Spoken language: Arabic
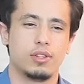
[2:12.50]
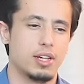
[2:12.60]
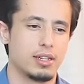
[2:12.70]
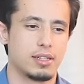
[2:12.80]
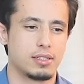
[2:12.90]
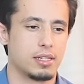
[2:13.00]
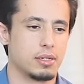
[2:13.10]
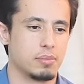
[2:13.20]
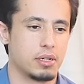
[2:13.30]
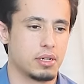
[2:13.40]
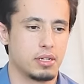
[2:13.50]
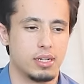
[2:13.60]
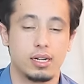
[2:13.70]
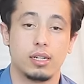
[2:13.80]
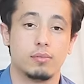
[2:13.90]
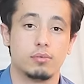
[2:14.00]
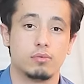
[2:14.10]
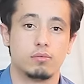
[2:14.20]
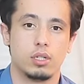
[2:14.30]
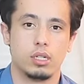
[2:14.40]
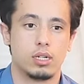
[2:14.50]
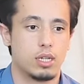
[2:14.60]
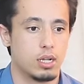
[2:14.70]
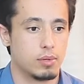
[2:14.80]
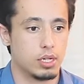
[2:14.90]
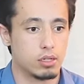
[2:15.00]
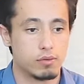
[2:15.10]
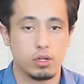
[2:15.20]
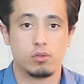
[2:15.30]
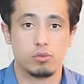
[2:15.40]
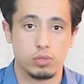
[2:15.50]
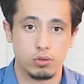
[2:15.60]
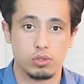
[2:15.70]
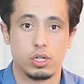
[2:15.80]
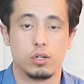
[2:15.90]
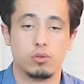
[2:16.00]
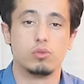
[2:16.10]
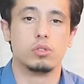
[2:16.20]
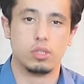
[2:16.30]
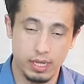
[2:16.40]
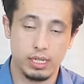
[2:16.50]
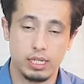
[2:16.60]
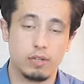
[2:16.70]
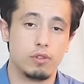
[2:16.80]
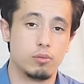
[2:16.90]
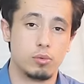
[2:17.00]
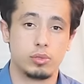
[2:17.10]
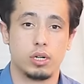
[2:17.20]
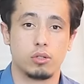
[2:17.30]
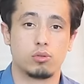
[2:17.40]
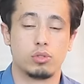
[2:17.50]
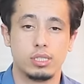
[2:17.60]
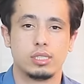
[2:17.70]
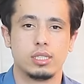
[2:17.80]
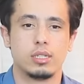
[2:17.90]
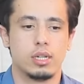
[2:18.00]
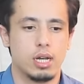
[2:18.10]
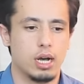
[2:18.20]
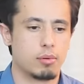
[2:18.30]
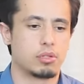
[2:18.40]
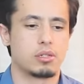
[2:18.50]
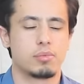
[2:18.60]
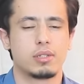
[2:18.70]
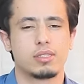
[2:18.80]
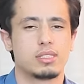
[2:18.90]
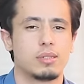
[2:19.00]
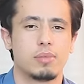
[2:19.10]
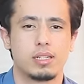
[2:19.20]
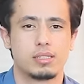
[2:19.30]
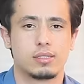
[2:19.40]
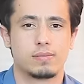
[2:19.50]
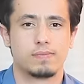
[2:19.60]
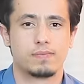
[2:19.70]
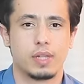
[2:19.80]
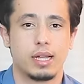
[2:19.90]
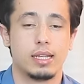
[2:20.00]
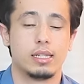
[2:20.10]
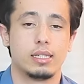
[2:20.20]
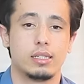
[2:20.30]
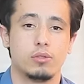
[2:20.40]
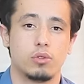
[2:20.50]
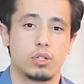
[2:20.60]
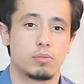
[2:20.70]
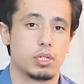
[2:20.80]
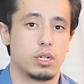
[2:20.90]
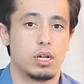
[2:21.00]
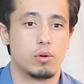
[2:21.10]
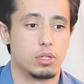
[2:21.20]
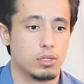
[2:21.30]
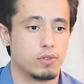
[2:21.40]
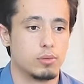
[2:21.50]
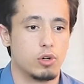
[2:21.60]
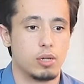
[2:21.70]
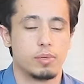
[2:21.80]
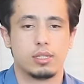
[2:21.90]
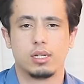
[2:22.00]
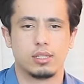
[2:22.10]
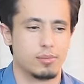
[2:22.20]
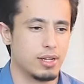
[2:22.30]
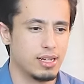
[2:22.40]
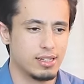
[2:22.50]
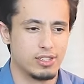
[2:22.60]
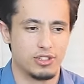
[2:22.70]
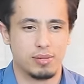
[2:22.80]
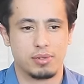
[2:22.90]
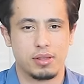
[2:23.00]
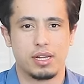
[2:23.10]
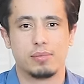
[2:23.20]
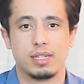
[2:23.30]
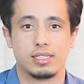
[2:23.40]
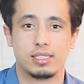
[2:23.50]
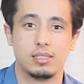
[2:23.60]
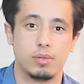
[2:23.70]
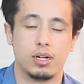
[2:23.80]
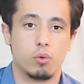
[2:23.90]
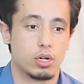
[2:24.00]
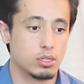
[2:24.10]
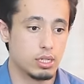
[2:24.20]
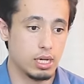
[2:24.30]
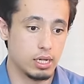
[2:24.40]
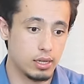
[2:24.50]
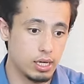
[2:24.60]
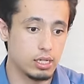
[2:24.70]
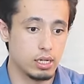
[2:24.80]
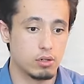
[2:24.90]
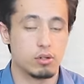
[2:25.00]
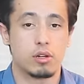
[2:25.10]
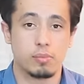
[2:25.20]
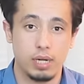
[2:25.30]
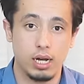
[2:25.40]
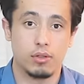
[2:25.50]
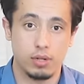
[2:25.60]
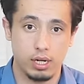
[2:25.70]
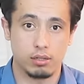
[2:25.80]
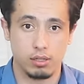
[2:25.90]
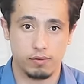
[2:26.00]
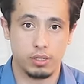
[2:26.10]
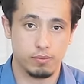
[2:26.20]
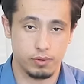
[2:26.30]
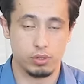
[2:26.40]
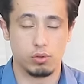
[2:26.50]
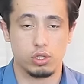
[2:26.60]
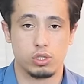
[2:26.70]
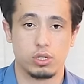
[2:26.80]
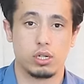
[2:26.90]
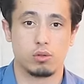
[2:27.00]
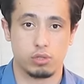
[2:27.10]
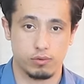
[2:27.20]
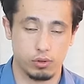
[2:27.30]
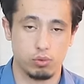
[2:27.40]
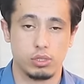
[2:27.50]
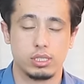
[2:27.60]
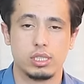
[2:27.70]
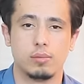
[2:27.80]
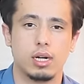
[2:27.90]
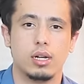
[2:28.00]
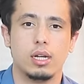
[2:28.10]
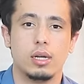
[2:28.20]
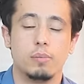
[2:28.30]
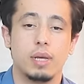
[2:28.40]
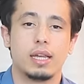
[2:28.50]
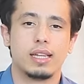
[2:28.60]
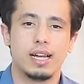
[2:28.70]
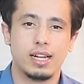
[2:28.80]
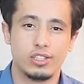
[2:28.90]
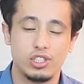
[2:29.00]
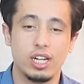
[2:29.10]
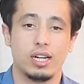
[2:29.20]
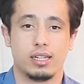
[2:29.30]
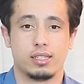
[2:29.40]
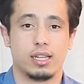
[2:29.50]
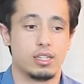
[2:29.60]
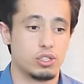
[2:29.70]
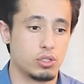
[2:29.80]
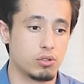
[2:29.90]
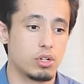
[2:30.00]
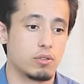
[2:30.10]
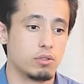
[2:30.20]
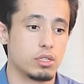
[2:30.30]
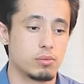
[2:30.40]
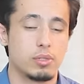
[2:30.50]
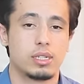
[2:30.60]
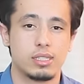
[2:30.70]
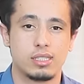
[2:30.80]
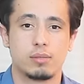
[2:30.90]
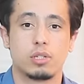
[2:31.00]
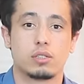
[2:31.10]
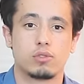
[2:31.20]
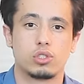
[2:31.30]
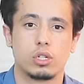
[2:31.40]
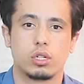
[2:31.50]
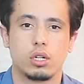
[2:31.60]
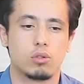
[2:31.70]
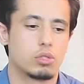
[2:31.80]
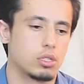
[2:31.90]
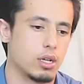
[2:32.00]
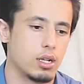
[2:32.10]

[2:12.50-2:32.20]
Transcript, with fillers: فضحكت كيري بيرك على الأغلب لأنها تعلم أن أطفالهم سيشاهدون ذلك الفيلم ومتعرضه ديزني عبر تطبيق ديزني بلس الذي يعرض من خلال هواتفهم وايباداتهم لا يحتاج الامر الذهاب الى السينما وردت على ذلك القرار بحظر عرض الفيلم في دول الشرق الاوسط في دور السينما بانها جعلت الاشتراك في تطبيق ديزني بلس في الشرق الاوسط